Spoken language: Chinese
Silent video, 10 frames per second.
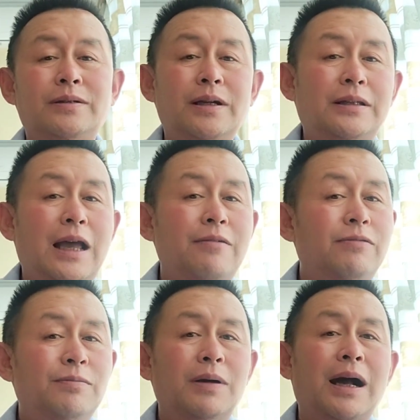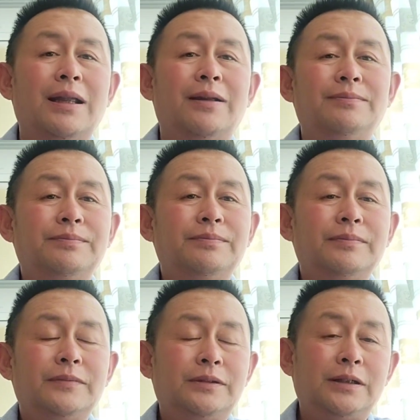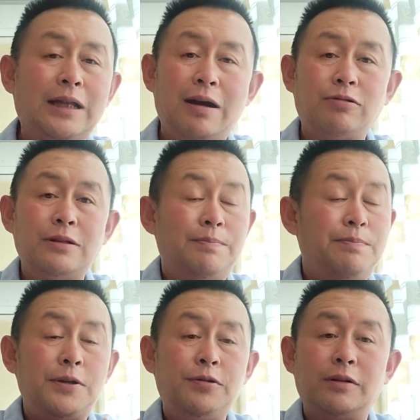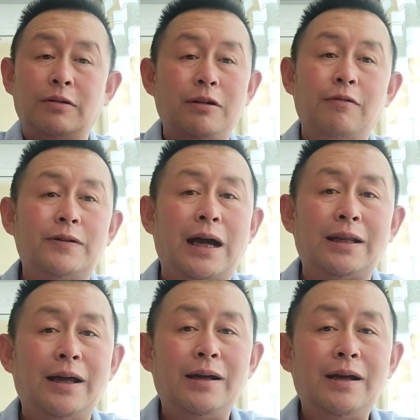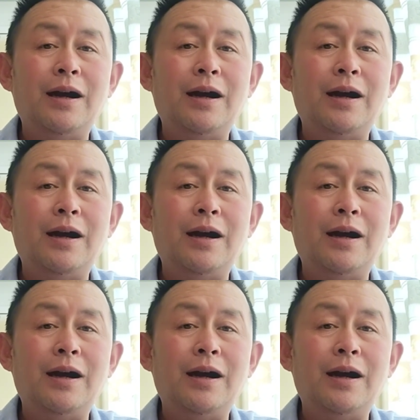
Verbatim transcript: 这个大夫就不干，这大夫说你必须得给我复查了。